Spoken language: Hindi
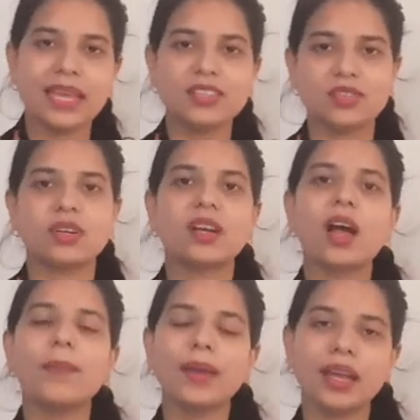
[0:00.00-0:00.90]
एक्स्ट्रा
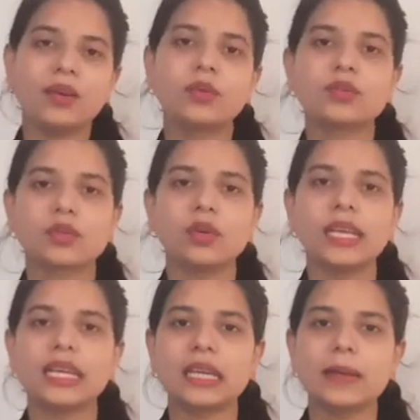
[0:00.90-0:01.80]
काम है उसको
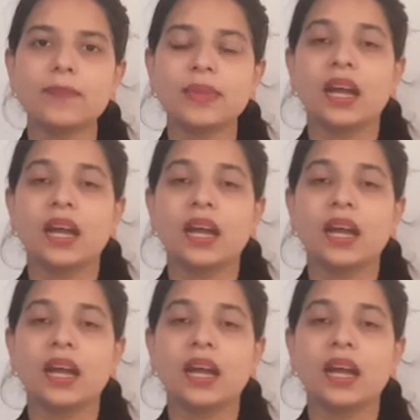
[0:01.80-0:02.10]
लेके